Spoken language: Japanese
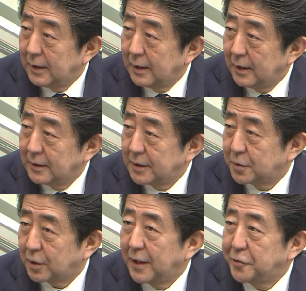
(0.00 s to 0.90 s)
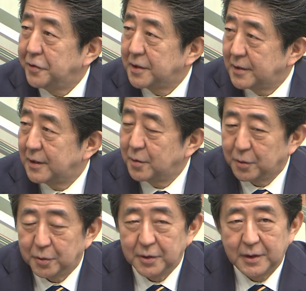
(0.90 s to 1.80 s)
えー、税調会長にですねそういう
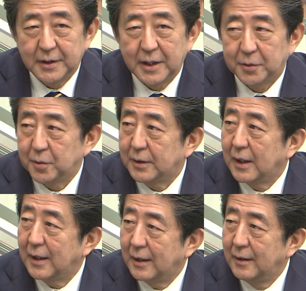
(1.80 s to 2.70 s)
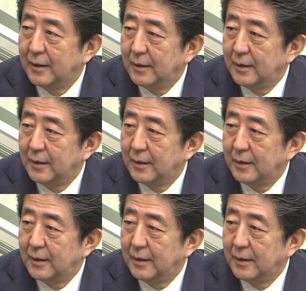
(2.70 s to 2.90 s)
ことを言っていただくことは大変、